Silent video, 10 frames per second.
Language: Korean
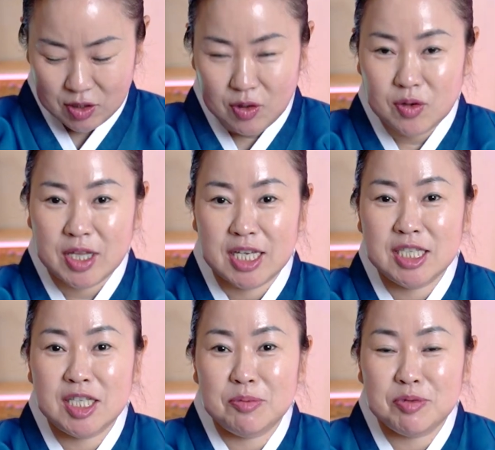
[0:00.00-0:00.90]
어,
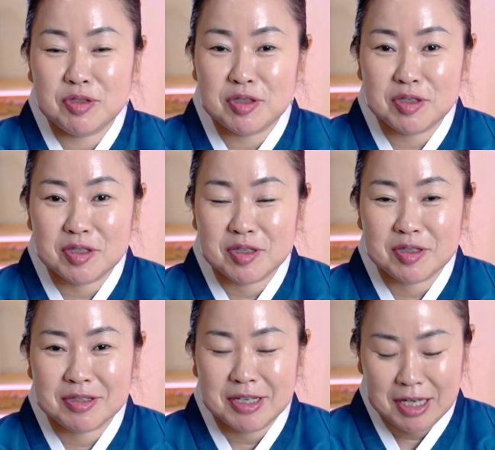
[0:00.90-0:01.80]
돼지띠 분들,
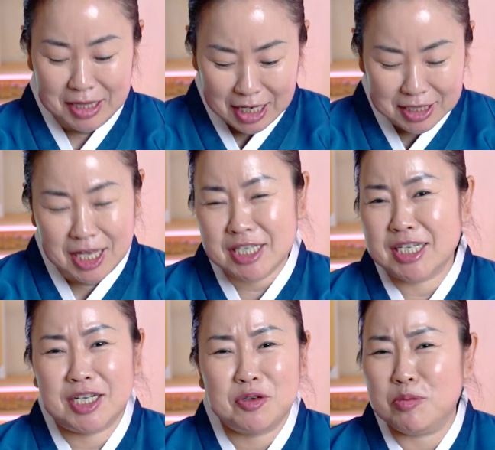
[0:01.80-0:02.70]
난
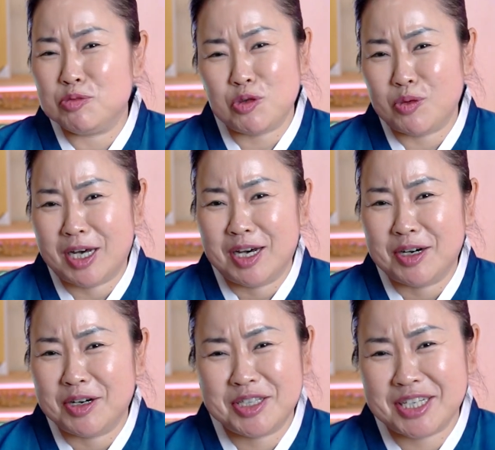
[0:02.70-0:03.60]
돼지가 너무 좋아.
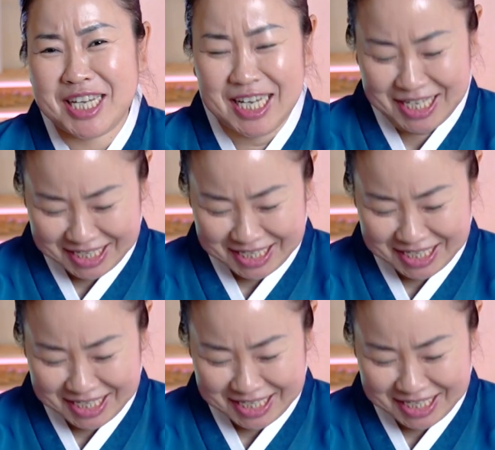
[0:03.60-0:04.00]
어떻게?